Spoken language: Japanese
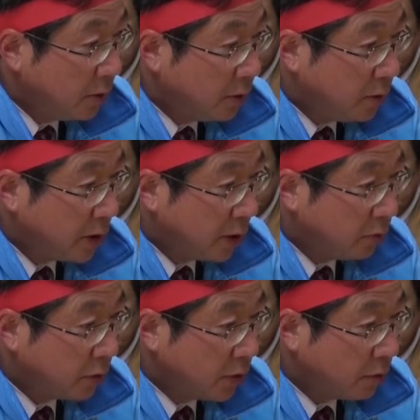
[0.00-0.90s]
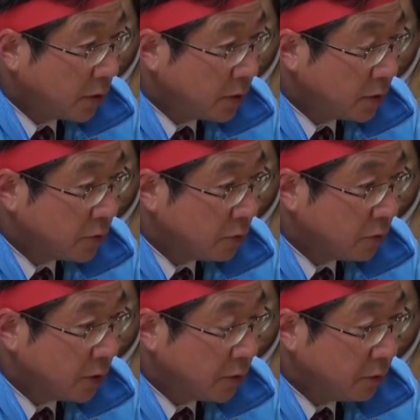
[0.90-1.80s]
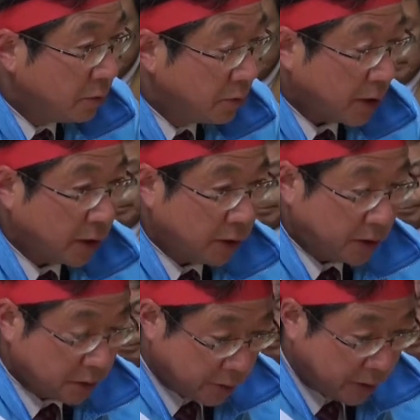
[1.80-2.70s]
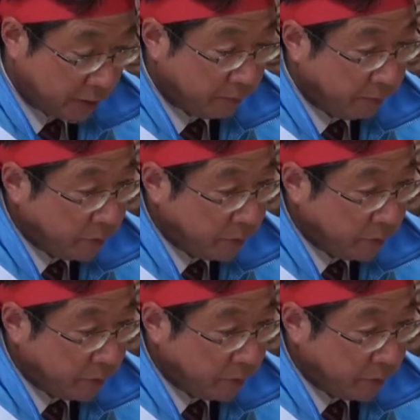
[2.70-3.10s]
長野県の建設労連の中でですね、